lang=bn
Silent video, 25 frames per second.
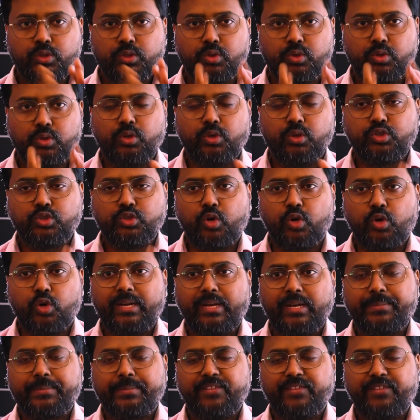তো যখন
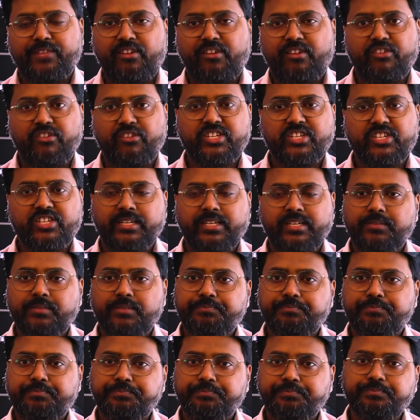আপনার ফাউন্ডেশন
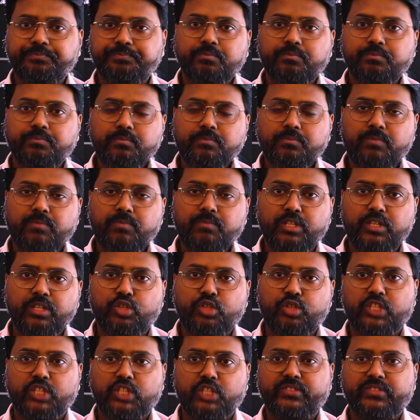
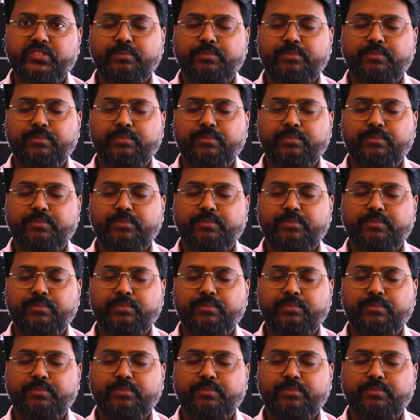দশ ফিটের